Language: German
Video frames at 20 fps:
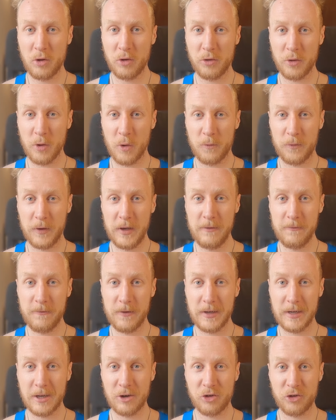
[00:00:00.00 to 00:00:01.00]
möchtest du auf jeden
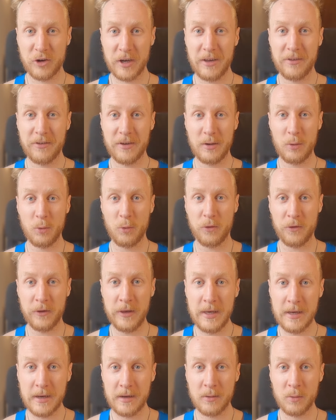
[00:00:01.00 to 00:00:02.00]
Fall deinen Stress
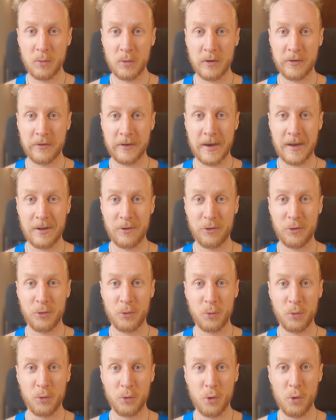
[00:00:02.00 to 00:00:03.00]
reduzieren und das
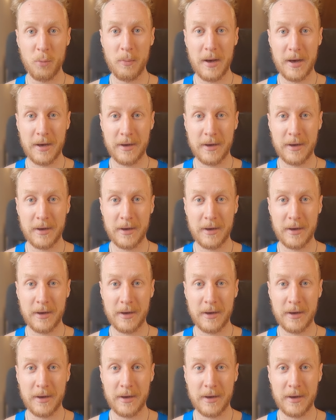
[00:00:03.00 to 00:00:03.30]
kannst du so